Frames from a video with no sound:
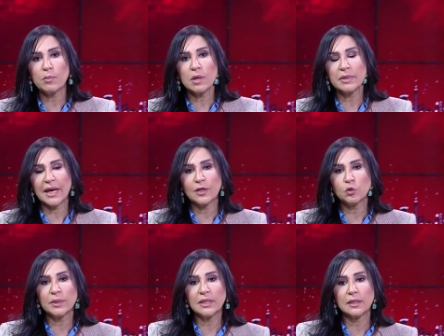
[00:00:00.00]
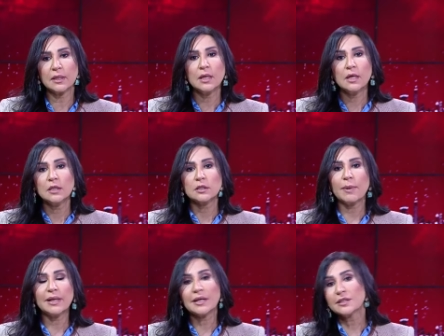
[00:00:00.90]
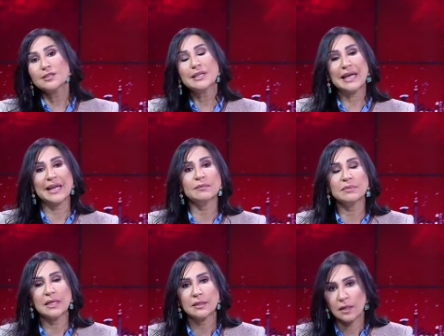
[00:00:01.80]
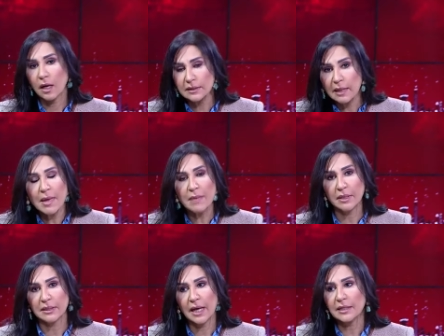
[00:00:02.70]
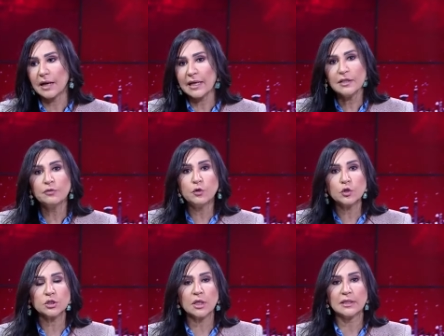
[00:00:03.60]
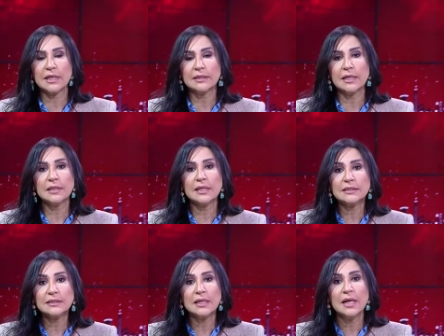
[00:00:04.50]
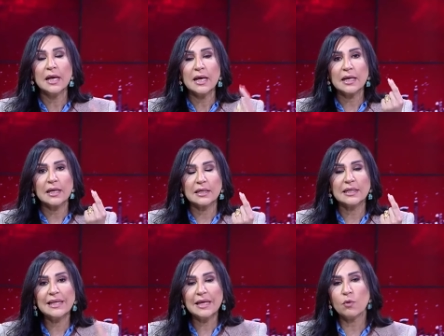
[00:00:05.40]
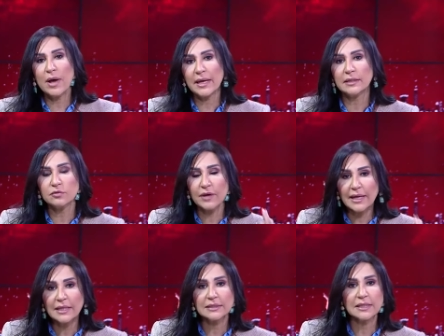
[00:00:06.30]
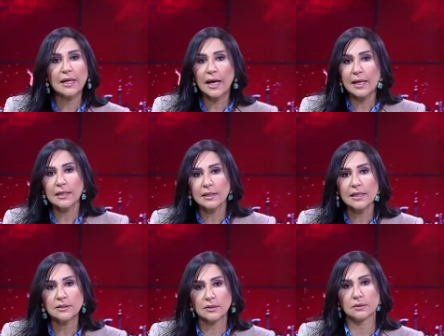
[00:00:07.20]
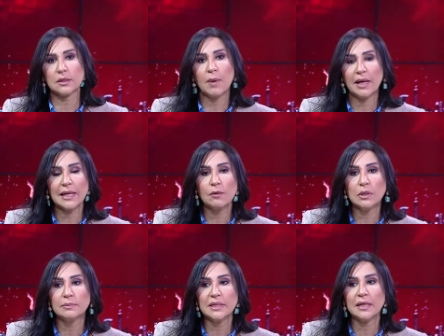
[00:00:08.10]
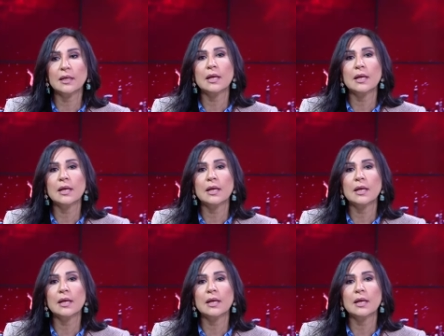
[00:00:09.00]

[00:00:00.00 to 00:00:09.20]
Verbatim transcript: هم بيعانوا منها. طبعا انا ضد الكلام ده تماما يعني اي فرصه ان احنا ننزل آه، جنيه واحد في اي سلعه الناس طبعا اولى بيها،